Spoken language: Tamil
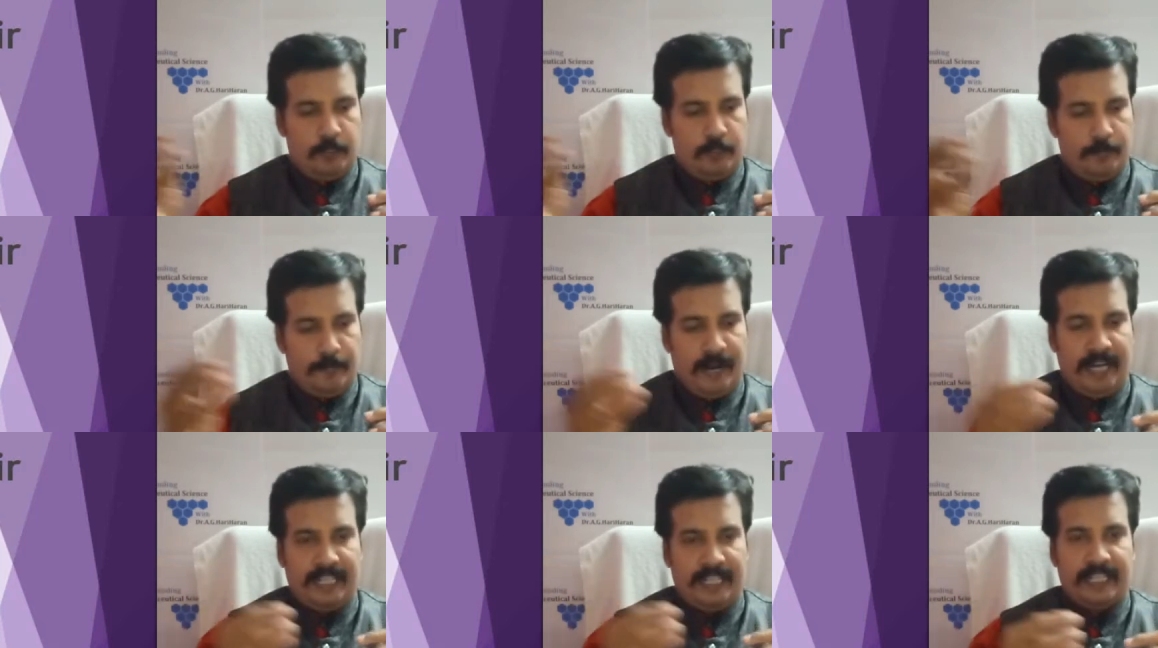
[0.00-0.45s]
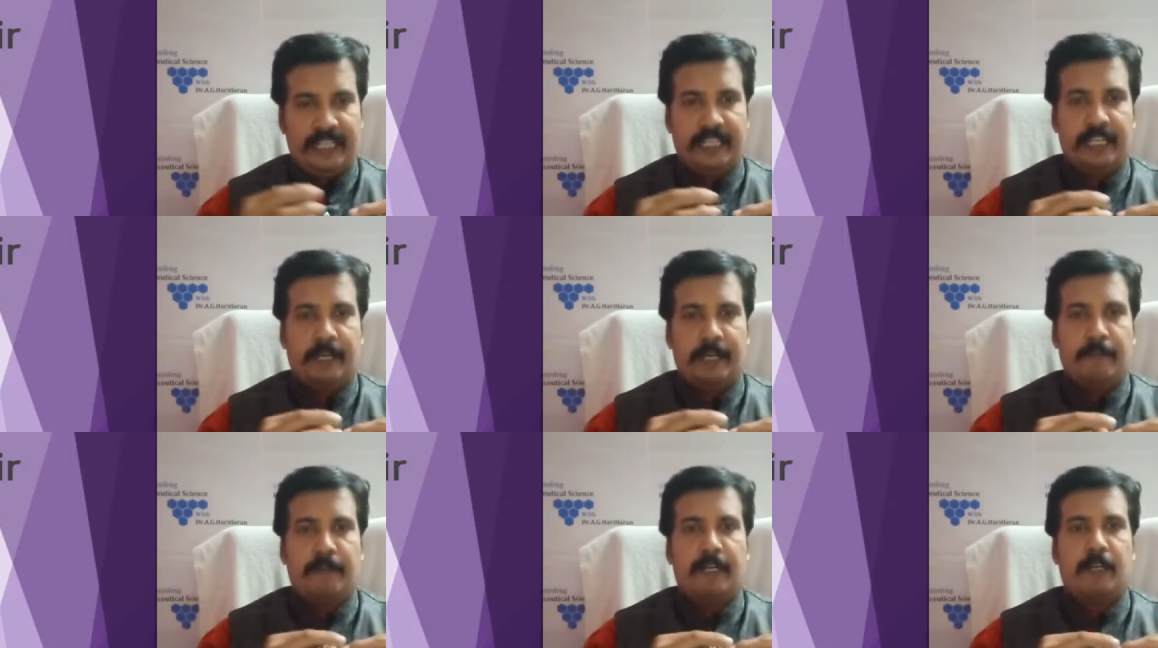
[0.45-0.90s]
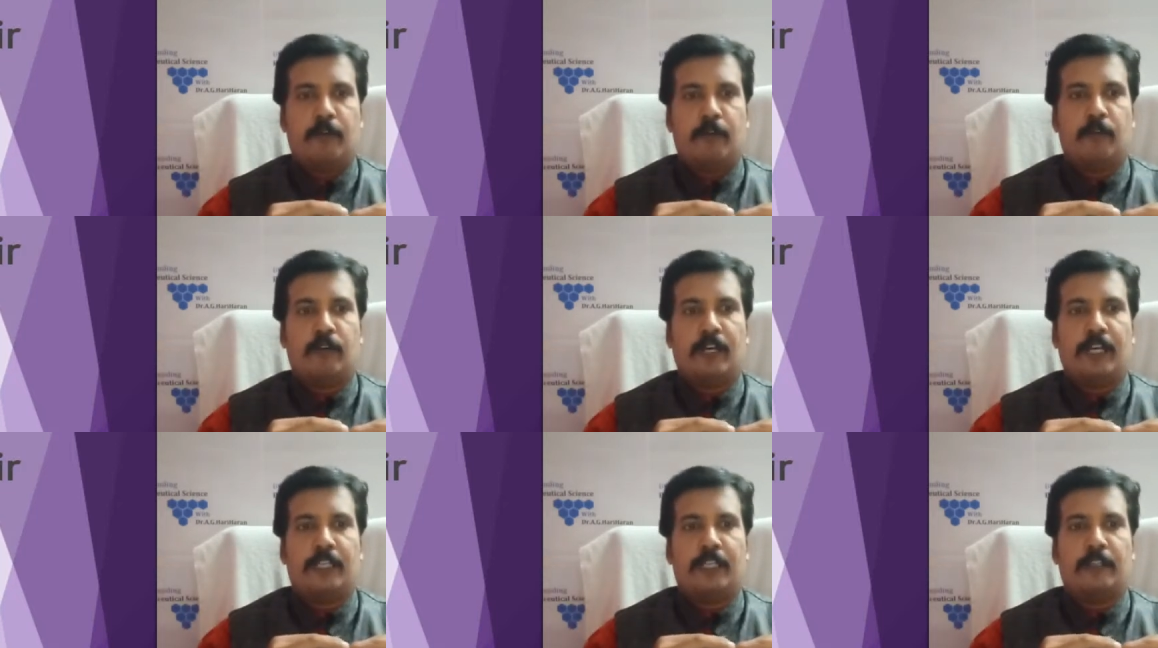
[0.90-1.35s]
பாக்டீரியா மேலே
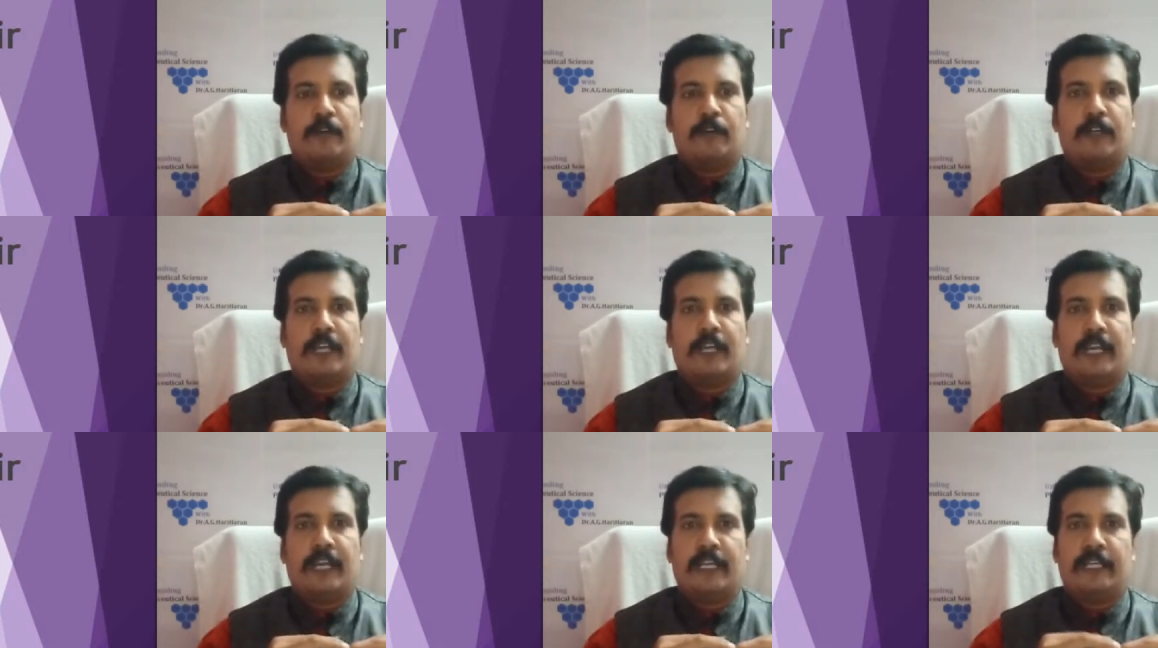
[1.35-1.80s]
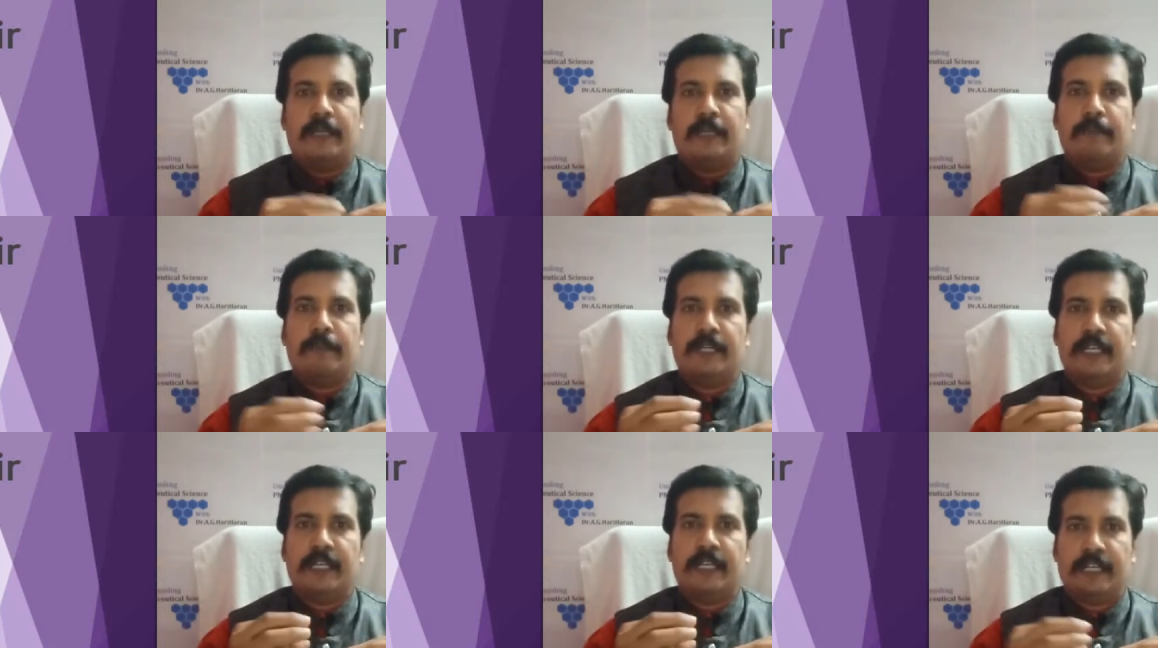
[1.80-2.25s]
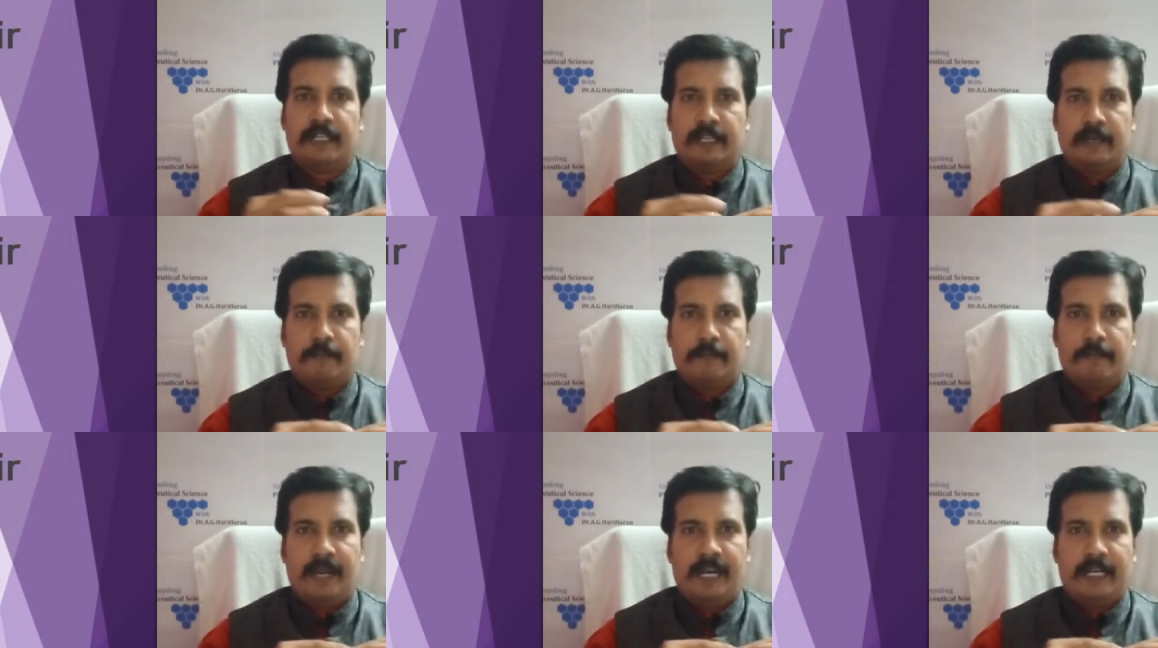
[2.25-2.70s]
உட்கார்ந்தோடனே
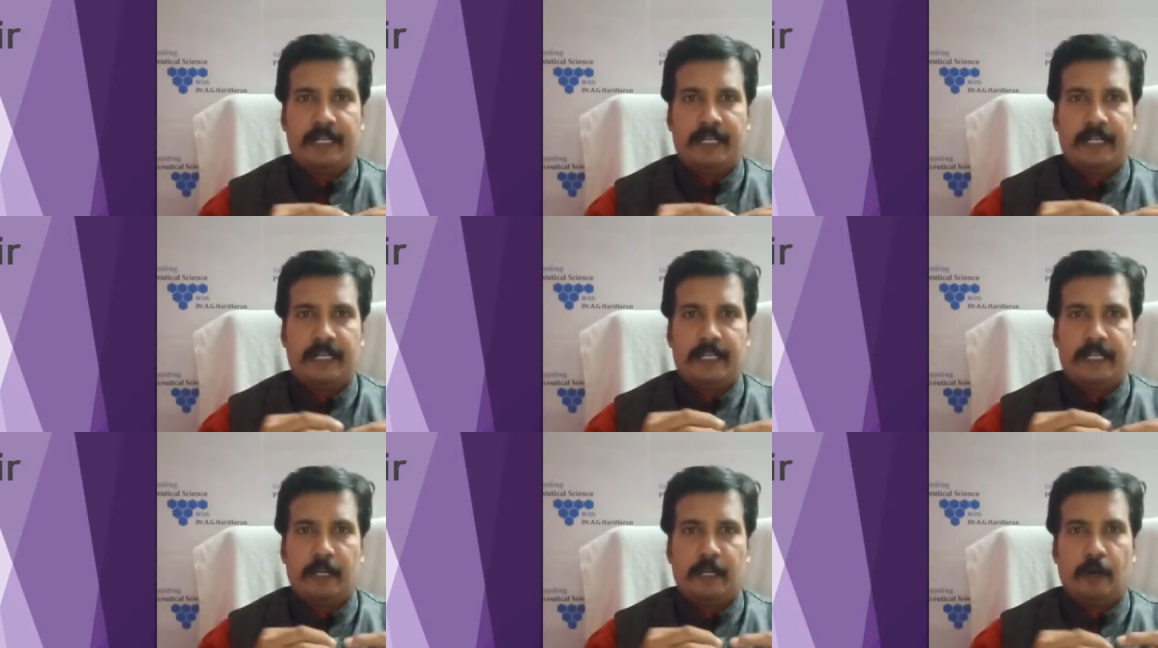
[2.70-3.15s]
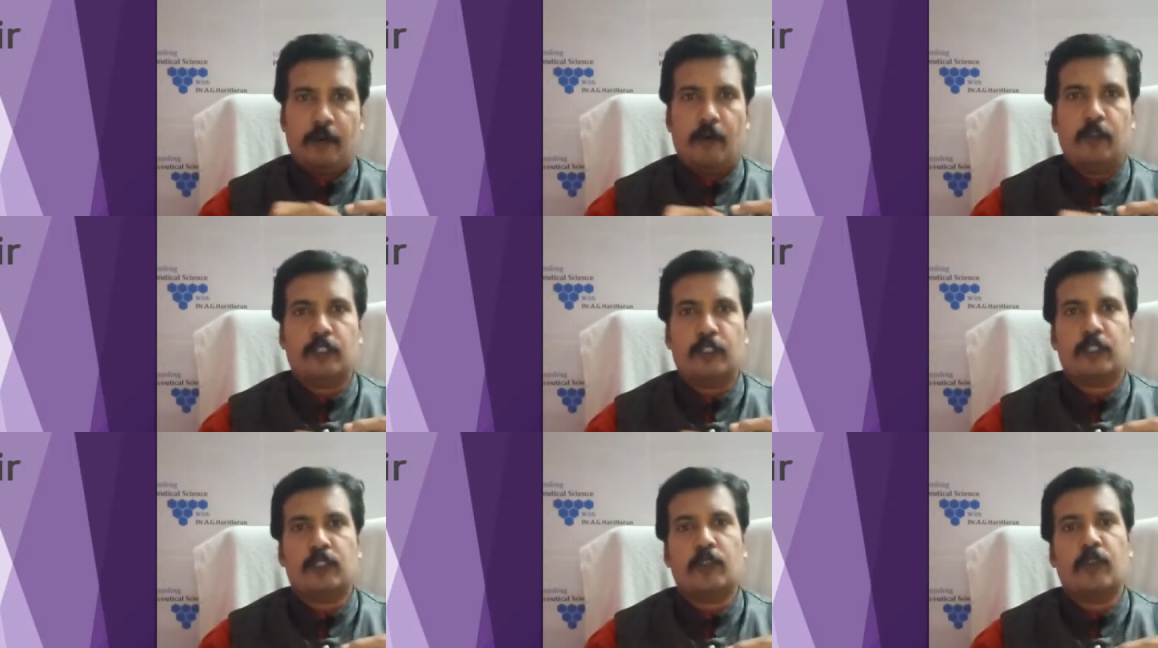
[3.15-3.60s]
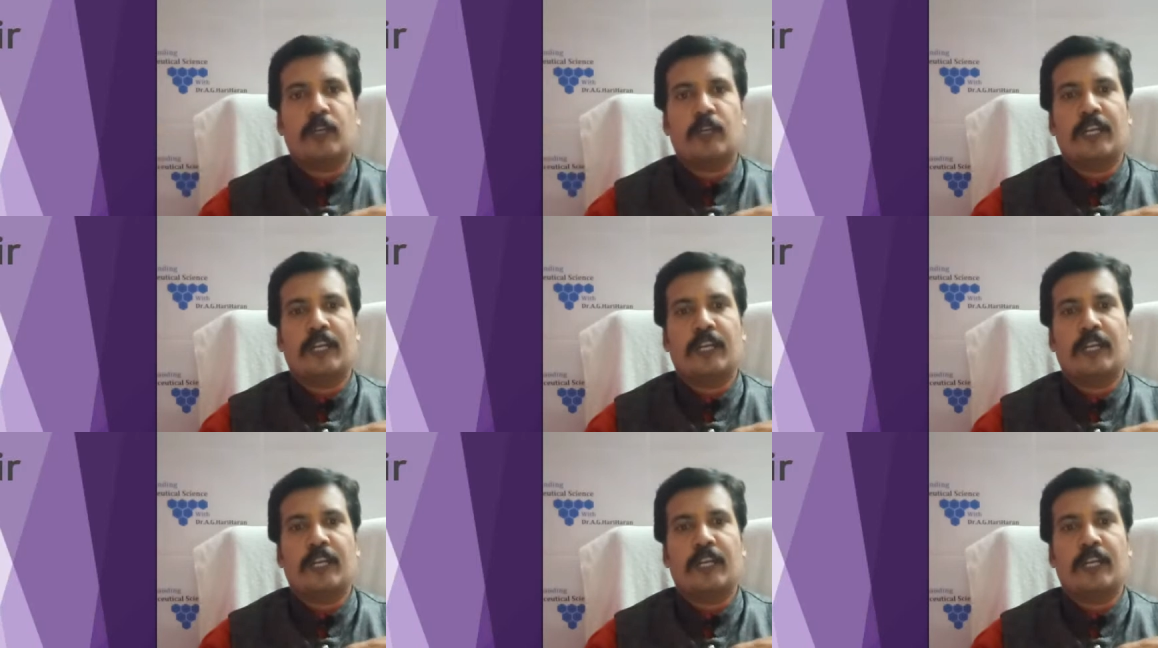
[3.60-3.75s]
இமிடியேட்டாக பாக்டீரியா ஹோஸ்ட்டுக்குள்ளே